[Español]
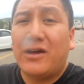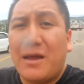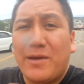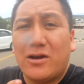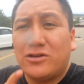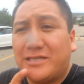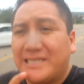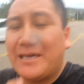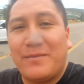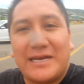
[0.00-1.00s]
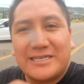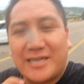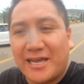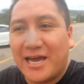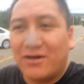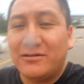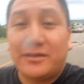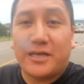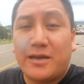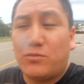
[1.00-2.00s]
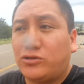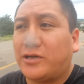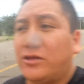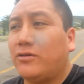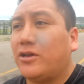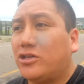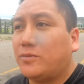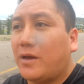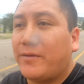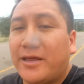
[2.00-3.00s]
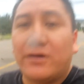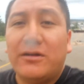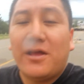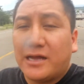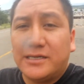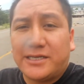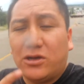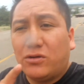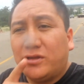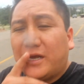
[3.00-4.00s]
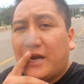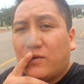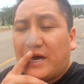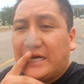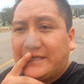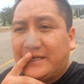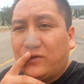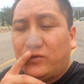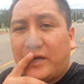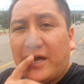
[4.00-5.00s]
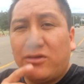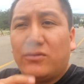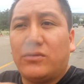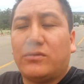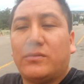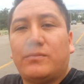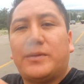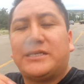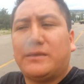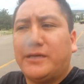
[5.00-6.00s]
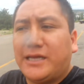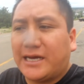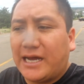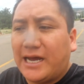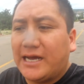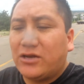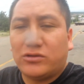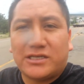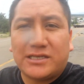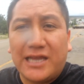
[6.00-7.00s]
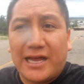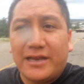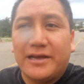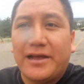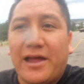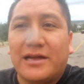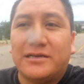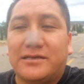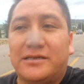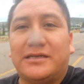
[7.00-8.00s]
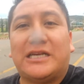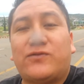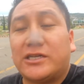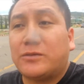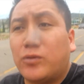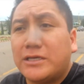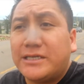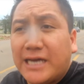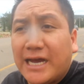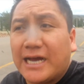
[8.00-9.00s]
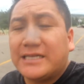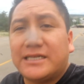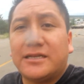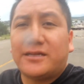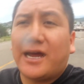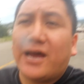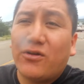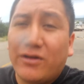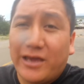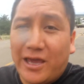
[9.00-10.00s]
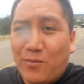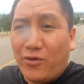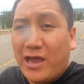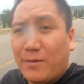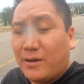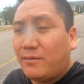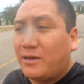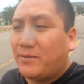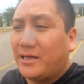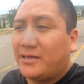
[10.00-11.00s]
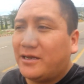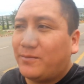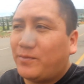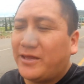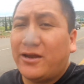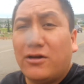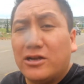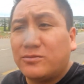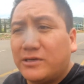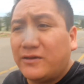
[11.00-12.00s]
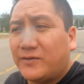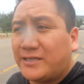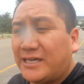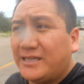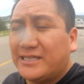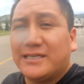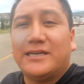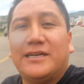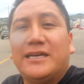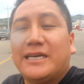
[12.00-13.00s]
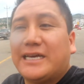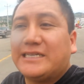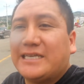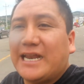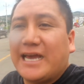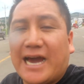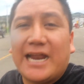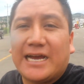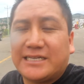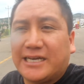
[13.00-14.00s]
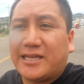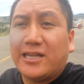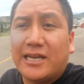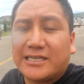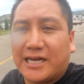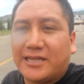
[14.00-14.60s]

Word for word: Hola amigos, yo sé que me extrañaron, tiene mucho rato que no subía video. Les quiero contar algo, hace un año precisamente acá en Nochistlán eh, las fuerzas policíacas entraron y muy amablemente le pidieron a los manifestantes que se alejaran, que se quitaran de las